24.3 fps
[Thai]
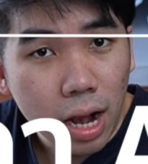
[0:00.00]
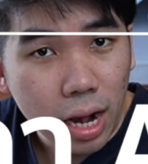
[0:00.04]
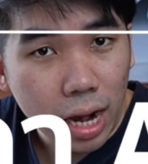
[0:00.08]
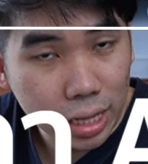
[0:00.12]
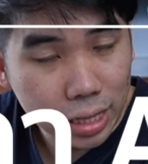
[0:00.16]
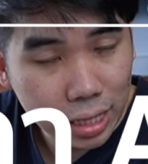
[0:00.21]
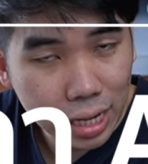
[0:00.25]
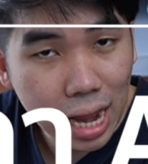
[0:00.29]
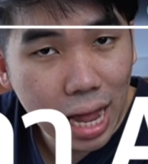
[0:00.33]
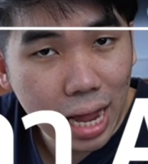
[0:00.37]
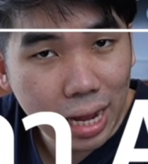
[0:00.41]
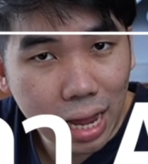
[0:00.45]

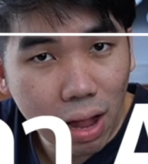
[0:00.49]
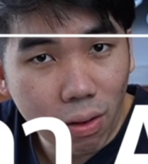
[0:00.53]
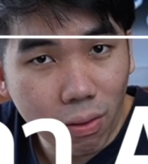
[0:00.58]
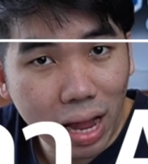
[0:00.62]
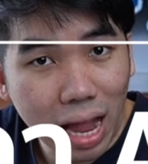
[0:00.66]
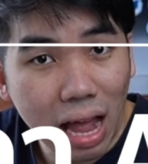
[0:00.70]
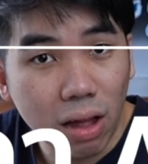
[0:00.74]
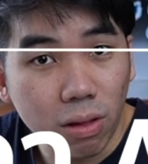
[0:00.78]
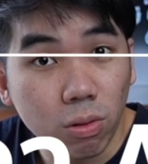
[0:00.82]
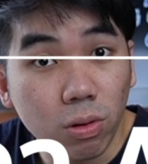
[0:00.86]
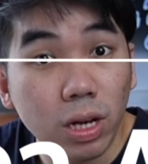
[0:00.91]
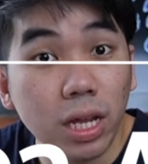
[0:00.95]
Lazada
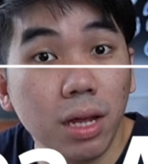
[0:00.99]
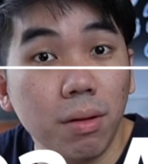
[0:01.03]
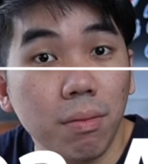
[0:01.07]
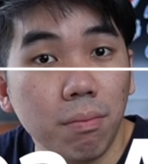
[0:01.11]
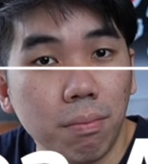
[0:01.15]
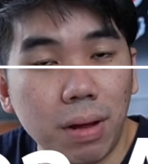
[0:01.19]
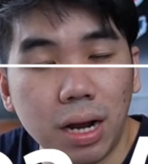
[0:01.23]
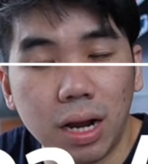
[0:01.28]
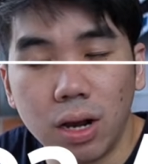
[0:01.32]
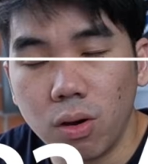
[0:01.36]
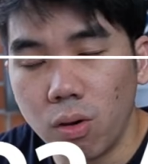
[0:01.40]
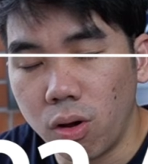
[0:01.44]
99ตรงนี้
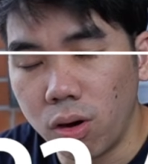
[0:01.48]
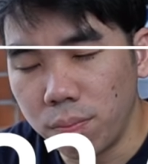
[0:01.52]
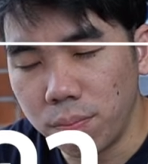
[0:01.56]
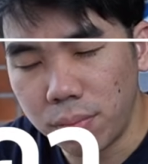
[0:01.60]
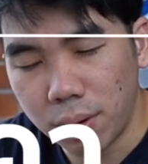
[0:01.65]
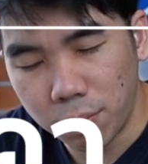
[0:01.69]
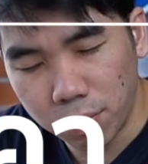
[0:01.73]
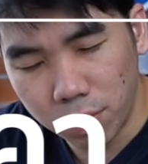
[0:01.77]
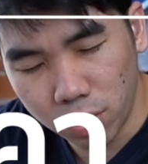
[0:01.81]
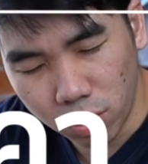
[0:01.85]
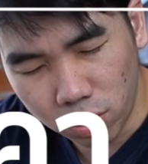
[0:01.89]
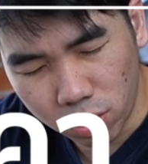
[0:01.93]
มันลด
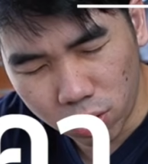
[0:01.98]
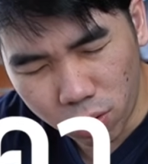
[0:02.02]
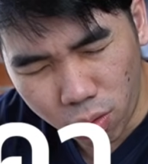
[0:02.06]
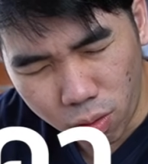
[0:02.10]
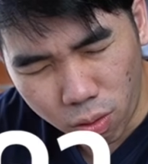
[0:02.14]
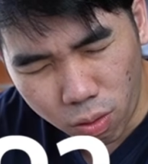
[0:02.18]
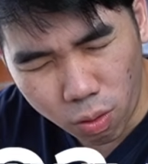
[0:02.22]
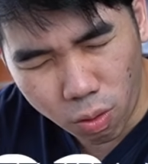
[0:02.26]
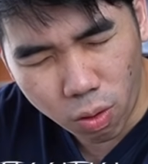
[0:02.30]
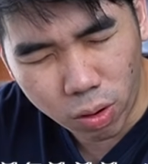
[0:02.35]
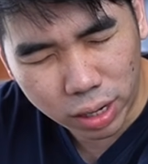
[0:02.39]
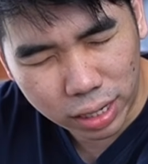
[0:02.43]
แบบลด
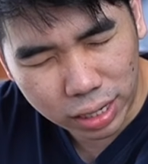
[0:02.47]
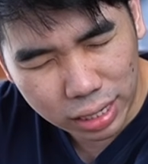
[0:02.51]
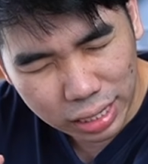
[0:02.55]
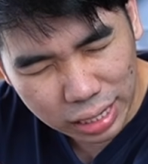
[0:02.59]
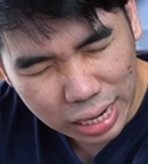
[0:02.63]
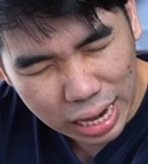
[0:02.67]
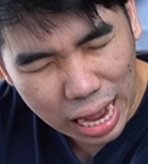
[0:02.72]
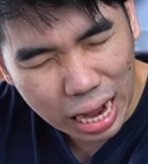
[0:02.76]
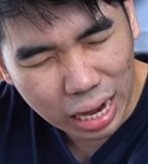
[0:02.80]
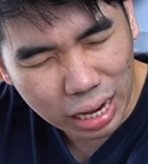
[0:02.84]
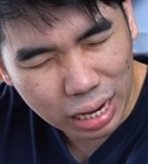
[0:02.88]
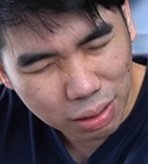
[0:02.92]
โหด
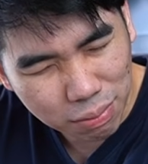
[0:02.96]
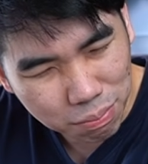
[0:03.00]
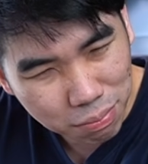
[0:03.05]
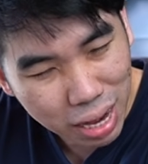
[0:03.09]
หนัก